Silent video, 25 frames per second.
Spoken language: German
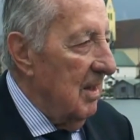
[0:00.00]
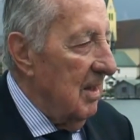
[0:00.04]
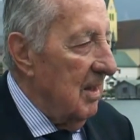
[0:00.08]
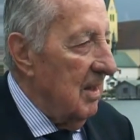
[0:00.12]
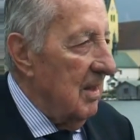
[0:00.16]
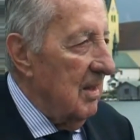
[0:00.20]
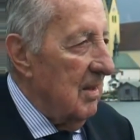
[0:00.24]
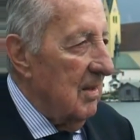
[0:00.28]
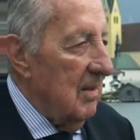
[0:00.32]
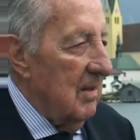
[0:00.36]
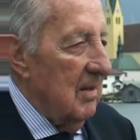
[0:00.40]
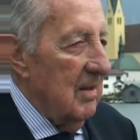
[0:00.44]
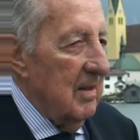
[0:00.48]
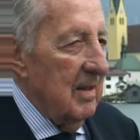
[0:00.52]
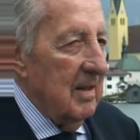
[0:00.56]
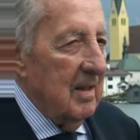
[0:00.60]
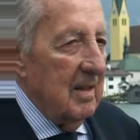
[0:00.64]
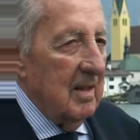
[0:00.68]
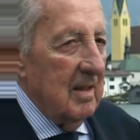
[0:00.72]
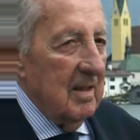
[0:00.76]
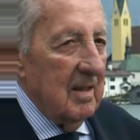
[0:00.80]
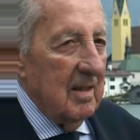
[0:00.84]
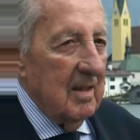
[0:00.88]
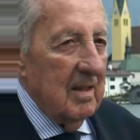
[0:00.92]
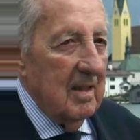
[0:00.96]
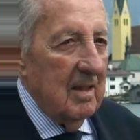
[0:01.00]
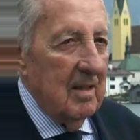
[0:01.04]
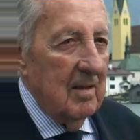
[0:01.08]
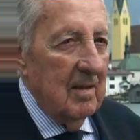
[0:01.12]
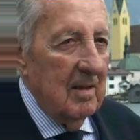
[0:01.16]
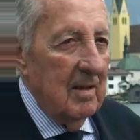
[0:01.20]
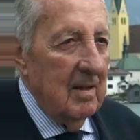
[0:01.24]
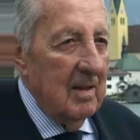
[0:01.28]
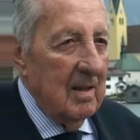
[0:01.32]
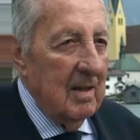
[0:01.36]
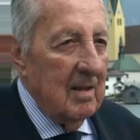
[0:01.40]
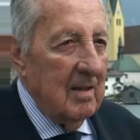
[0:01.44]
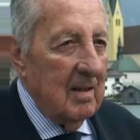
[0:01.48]
Ja. und
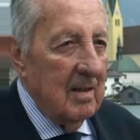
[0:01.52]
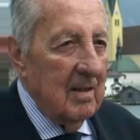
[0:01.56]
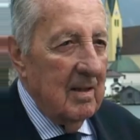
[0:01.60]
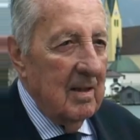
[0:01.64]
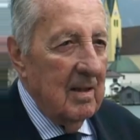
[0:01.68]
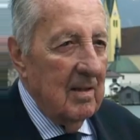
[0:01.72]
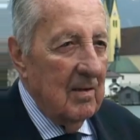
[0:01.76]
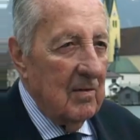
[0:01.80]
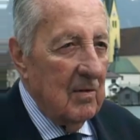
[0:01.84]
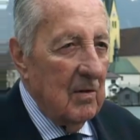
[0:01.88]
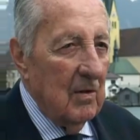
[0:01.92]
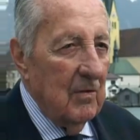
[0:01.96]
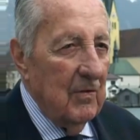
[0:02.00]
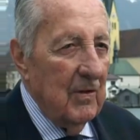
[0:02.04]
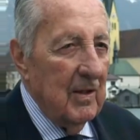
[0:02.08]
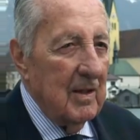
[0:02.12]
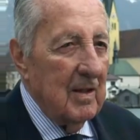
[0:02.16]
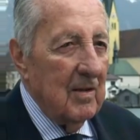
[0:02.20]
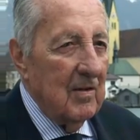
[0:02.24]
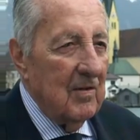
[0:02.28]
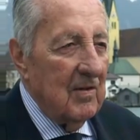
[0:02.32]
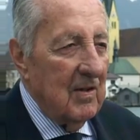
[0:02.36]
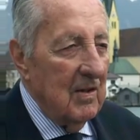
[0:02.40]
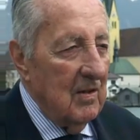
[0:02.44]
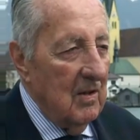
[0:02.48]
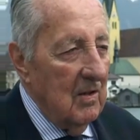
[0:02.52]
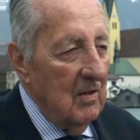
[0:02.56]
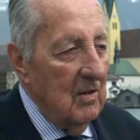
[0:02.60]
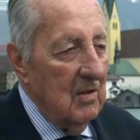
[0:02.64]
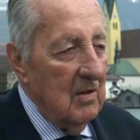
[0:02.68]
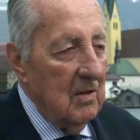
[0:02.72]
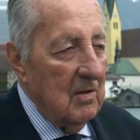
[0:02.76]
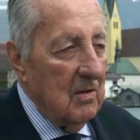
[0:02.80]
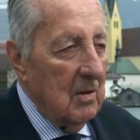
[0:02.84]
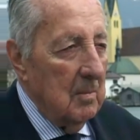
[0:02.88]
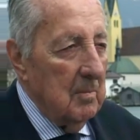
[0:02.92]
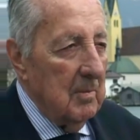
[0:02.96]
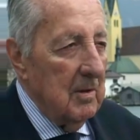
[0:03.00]
äh, nicht, äh, insofern ist da
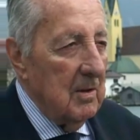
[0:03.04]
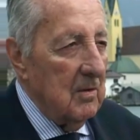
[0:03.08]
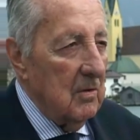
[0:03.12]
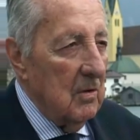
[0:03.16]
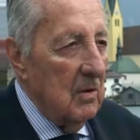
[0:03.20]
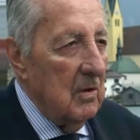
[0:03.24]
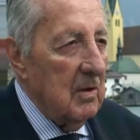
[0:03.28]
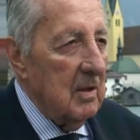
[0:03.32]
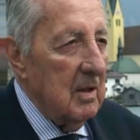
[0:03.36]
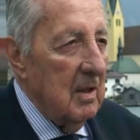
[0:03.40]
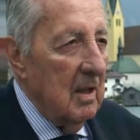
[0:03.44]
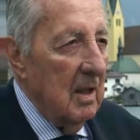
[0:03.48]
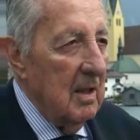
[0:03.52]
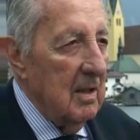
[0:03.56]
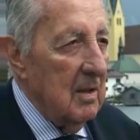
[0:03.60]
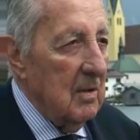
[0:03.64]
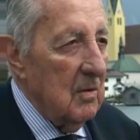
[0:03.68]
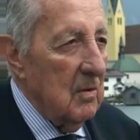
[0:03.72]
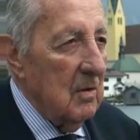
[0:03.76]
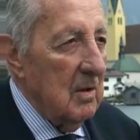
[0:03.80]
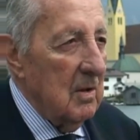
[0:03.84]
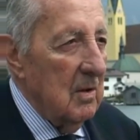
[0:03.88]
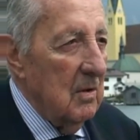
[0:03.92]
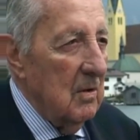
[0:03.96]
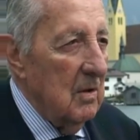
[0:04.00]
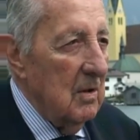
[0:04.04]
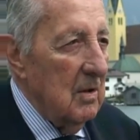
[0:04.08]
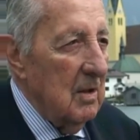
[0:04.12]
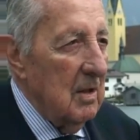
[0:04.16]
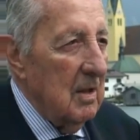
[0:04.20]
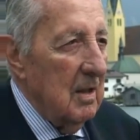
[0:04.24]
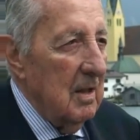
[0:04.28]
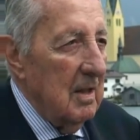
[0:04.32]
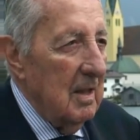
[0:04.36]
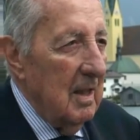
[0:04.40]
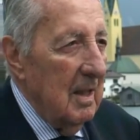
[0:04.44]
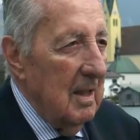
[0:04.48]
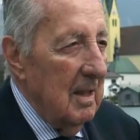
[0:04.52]
auch, kommt dann doch der Eindruck der
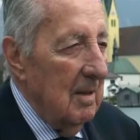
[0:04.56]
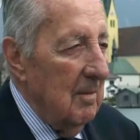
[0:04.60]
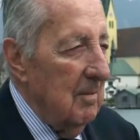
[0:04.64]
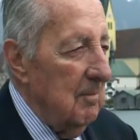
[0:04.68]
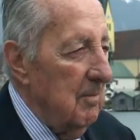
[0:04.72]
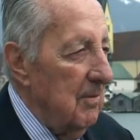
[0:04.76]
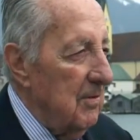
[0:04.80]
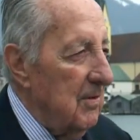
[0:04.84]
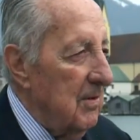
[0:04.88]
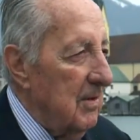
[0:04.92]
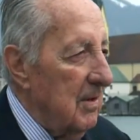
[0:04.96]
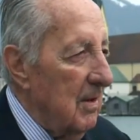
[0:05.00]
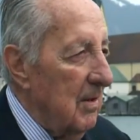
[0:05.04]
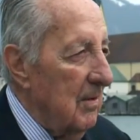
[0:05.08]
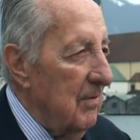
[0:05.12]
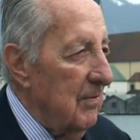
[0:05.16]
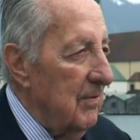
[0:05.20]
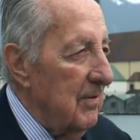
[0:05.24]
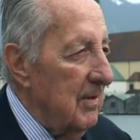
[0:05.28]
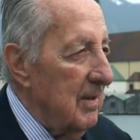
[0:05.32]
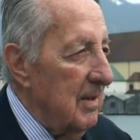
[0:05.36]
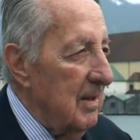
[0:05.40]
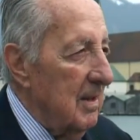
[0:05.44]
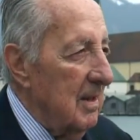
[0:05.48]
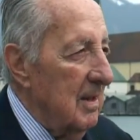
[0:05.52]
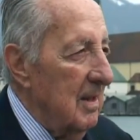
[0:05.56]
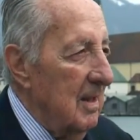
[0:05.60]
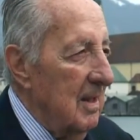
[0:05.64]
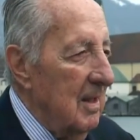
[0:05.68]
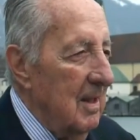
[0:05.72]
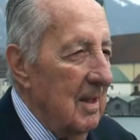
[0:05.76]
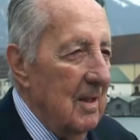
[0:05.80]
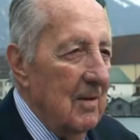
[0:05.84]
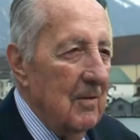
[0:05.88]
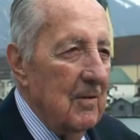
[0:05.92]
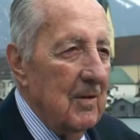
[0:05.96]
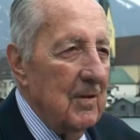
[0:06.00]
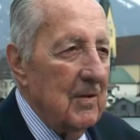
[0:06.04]
Heuchelei ein bisschen auf, wenn der
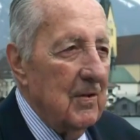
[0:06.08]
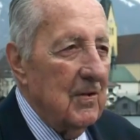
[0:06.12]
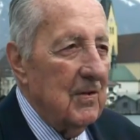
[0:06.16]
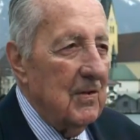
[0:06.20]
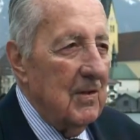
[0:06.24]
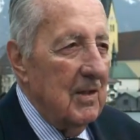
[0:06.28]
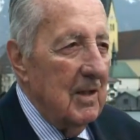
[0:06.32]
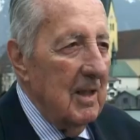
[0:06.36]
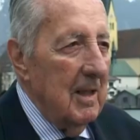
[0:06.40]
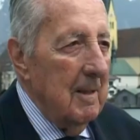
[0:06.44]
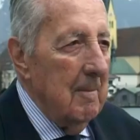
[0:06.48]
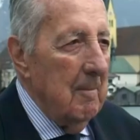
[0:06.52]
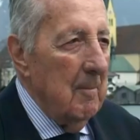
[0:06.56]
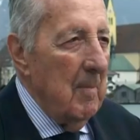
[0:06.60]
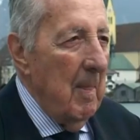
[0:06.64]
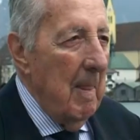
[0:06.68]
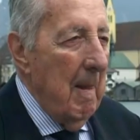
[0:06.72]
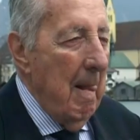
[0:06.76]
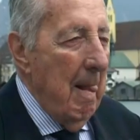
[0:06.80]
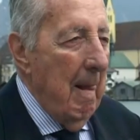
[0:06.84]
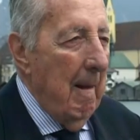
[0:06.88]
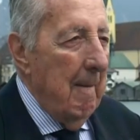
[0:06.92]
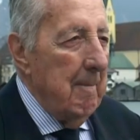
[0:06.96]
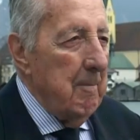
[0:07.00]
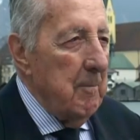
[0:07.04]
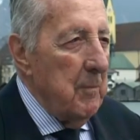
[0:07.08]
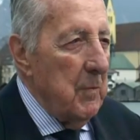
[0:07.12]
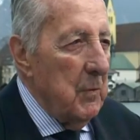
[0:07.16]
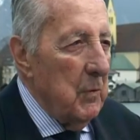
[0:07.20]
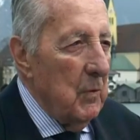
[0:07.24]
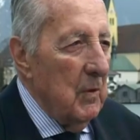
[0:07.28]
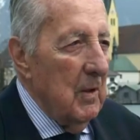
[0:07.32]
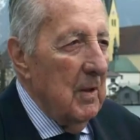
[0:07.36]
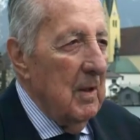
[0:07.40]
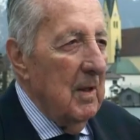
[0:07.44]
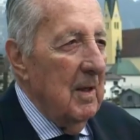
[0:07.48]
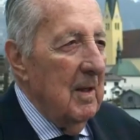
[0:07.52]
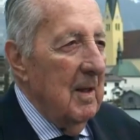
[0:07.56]
Westen eben
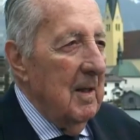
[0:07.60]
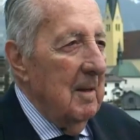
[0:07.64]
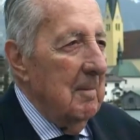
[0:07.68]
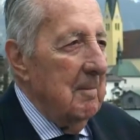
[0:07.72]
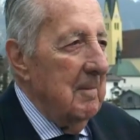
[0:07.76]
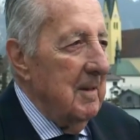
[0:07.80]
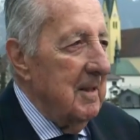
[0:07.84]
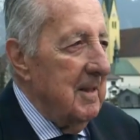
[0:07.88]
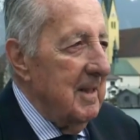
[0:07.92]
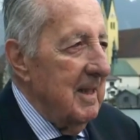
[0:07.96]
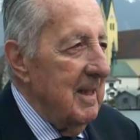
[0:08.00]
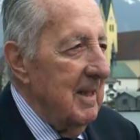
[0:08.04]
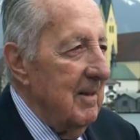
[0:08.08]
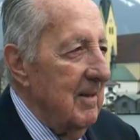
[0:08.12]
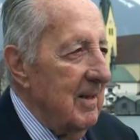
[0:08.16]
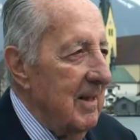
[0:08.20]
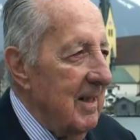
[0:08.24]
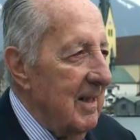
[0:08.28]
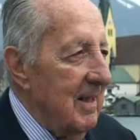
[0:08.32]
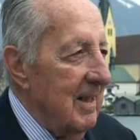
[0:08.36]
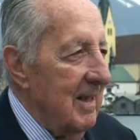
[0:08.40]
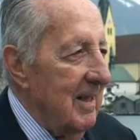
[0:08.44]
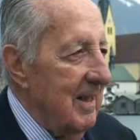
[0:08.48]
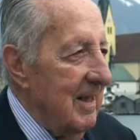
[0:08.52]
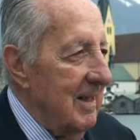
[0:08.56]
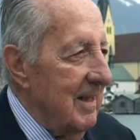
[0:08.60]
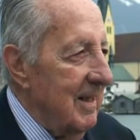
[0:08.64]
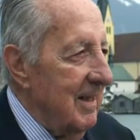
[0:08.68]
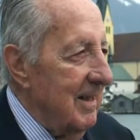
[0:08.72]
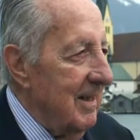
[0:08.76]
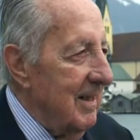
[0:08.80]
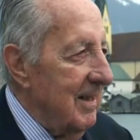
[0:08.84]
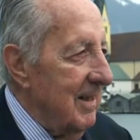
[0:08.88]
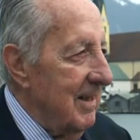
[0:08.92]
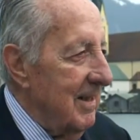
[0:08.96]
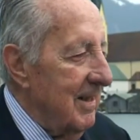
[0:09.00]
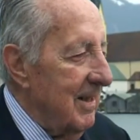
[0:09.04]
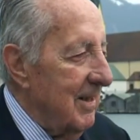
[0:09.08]
nur mit den äh,
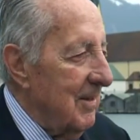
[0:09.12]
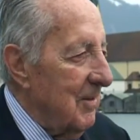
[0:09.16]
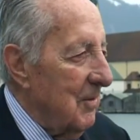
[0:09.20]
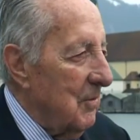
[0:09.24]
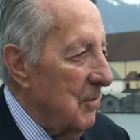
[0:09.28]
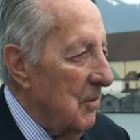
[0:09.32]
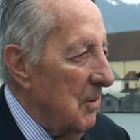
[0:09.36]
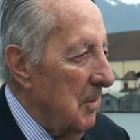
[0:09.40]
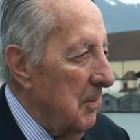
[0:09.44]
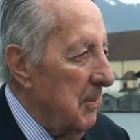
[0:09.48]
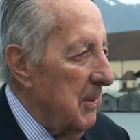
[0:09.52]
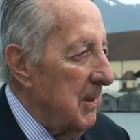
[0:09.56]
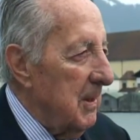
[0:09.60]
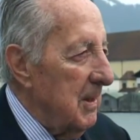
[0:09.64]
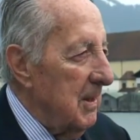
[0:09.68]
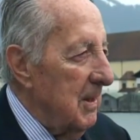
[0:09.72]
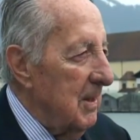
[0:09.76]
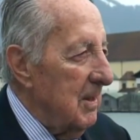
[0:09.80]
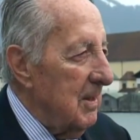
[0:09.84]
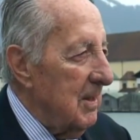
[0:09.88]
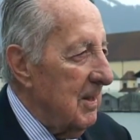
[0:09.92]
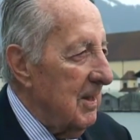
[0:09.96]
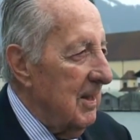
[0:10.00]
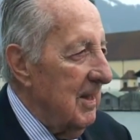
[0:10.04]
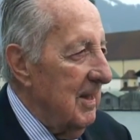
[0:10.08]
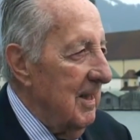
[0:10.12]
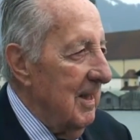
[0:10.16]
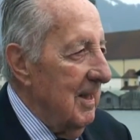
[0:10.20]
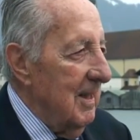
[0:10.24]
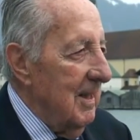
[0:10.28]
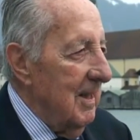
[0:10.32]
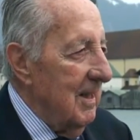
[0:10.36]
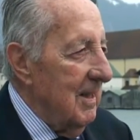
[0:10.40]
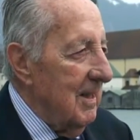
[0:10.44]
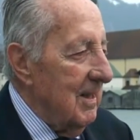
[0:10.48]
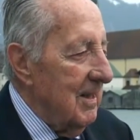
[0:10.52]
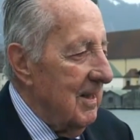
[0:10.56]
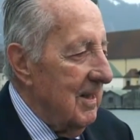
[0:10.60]
Ländern dann kooperiert,
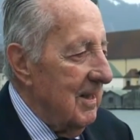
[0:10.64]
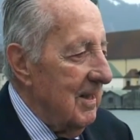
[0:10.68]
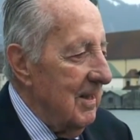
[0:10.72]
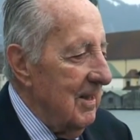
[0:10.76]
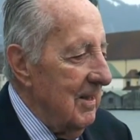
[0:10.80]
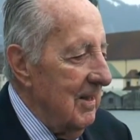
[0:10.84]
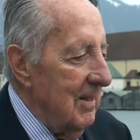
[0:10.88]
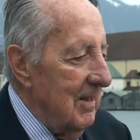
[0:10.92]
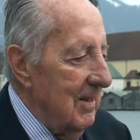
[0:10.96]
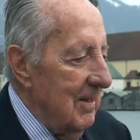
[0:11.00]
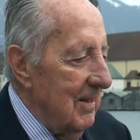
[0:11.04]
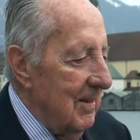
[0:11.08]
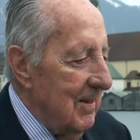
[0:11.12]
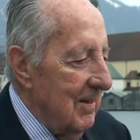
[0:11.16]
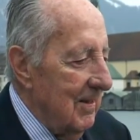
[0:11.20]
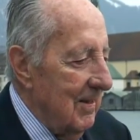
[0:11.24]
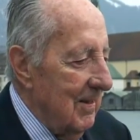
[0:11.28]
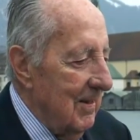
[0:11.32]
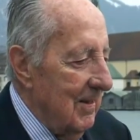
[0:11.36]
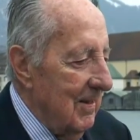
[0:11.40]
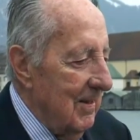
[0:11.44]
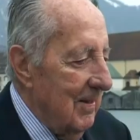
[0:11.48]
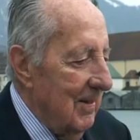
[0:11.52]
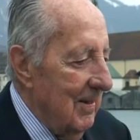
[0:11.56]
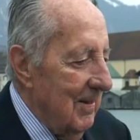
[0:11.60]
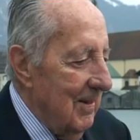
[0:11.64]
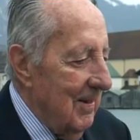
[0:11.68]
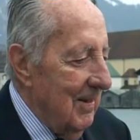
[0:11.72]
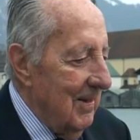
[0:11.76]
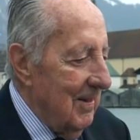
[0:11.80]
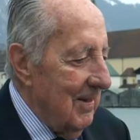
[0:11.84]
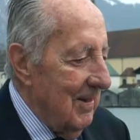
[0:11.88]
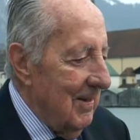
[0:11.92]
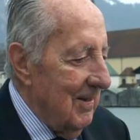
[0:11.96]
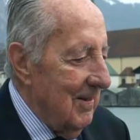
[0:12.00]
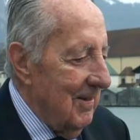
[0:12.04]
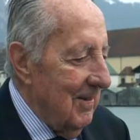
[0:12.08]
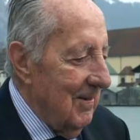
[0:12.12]
die äh,
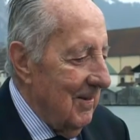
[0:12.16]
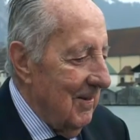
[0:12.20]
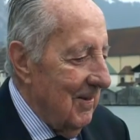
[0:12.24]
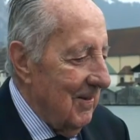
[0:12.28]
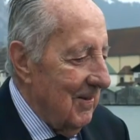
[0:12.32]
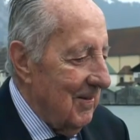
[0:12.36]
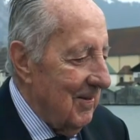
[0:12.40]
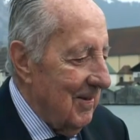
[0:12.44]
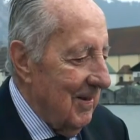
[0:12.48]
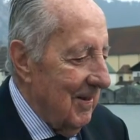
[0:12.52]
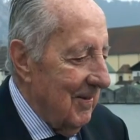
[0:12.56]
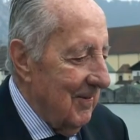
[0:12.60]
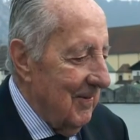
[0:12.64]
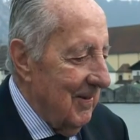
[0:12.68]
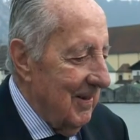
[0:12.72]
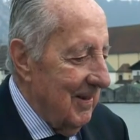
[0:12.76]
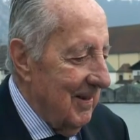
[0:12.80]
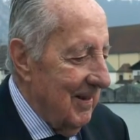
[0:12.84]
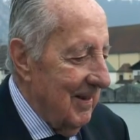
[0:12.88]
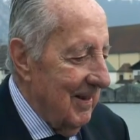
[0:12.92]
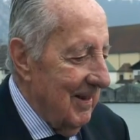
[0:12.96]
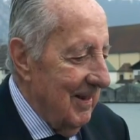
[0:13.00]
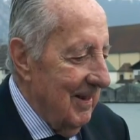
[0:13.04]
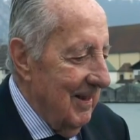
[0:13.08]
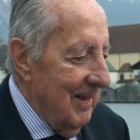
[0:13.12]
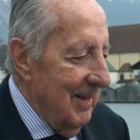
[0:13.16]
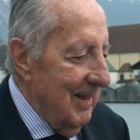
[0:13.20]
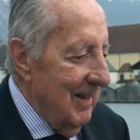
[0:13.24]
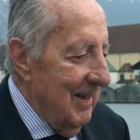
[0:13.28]
auch sagen wir,